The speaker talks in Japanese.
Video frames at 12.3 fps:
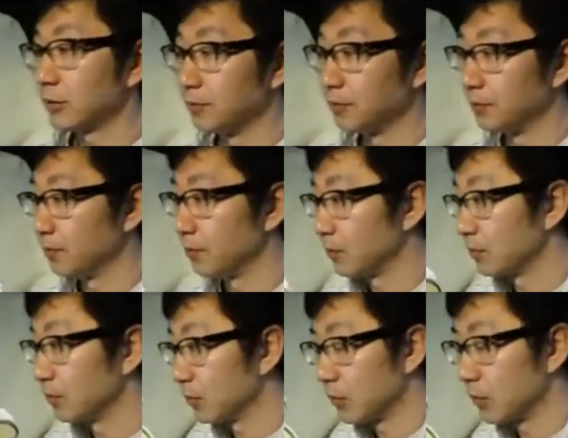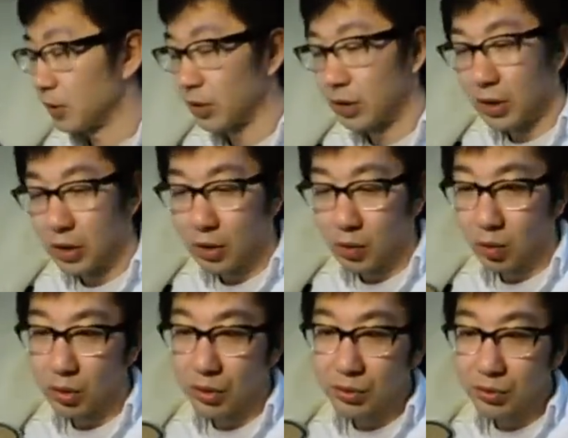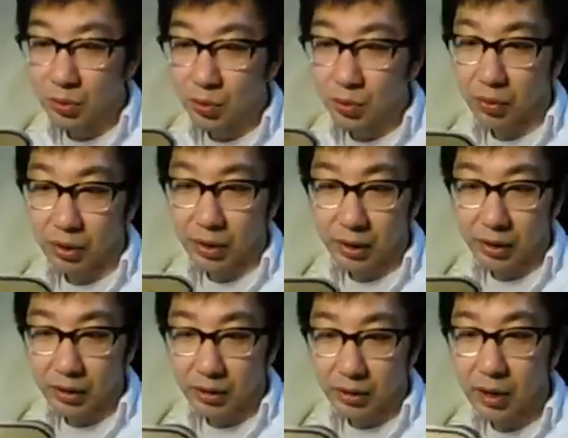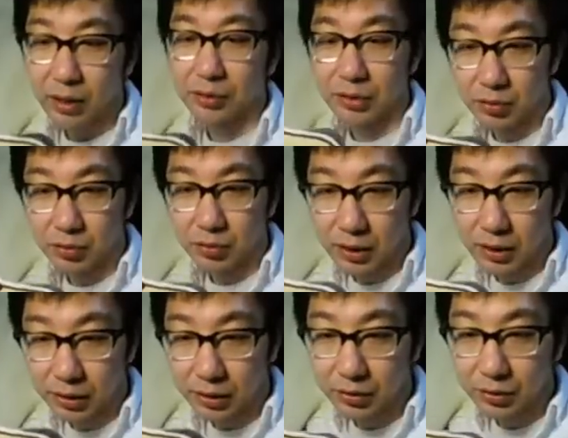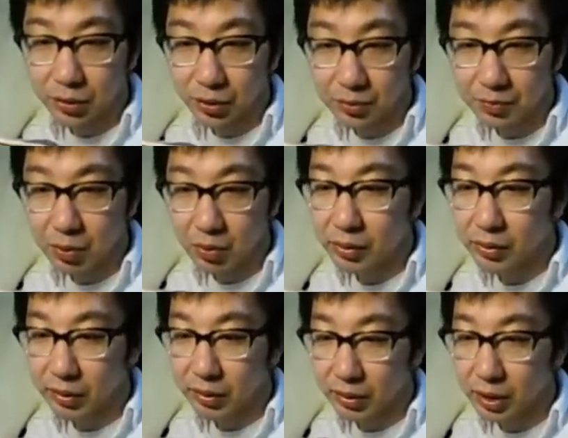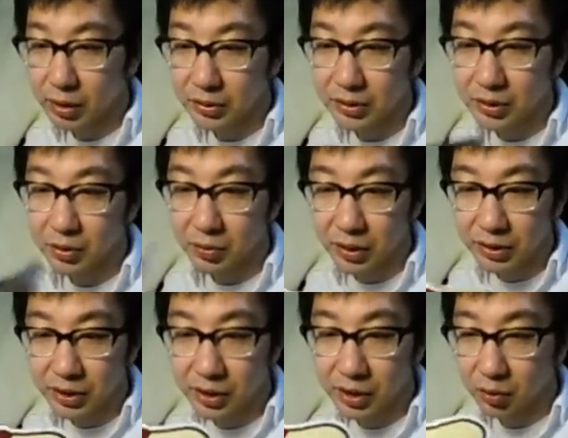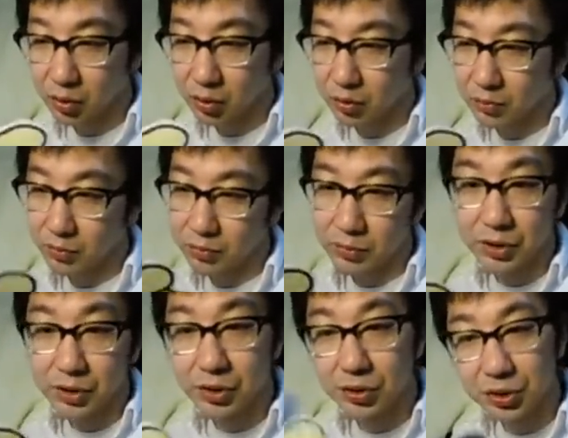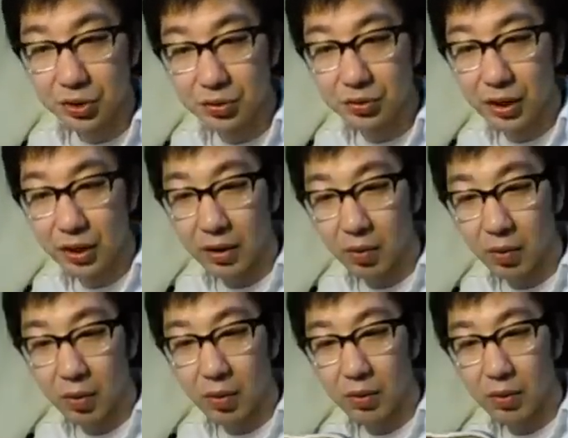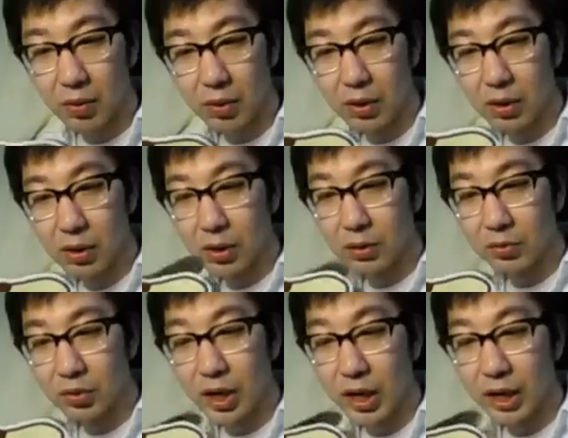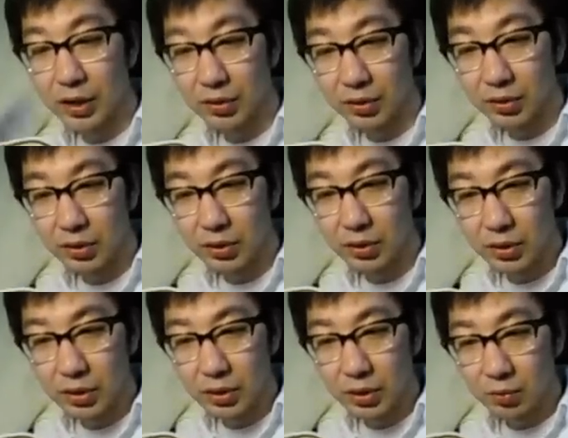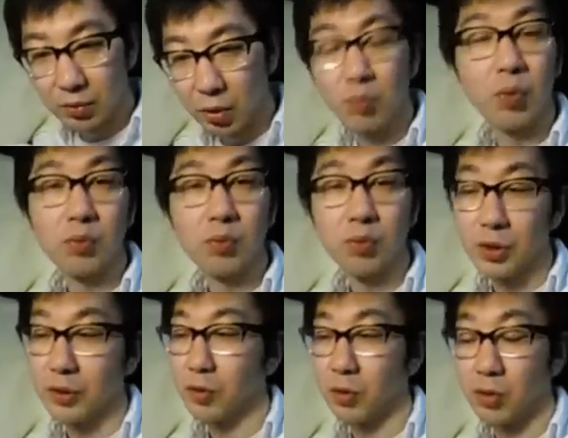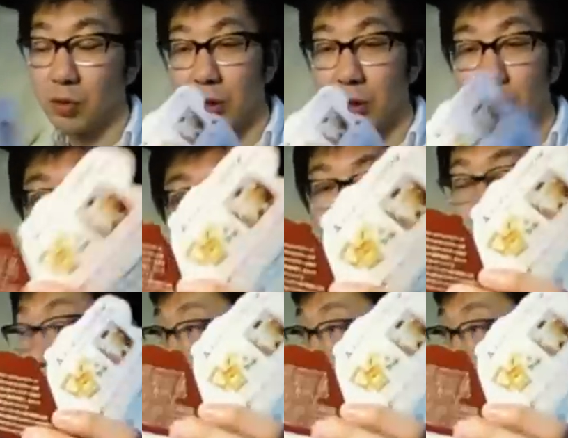い、うんこれは入場料がね、かかるんですよ。はい、入場料一般500円って書いてますけどもね、ぜひあの、20周年を迎えるポンポンプリンのね、こう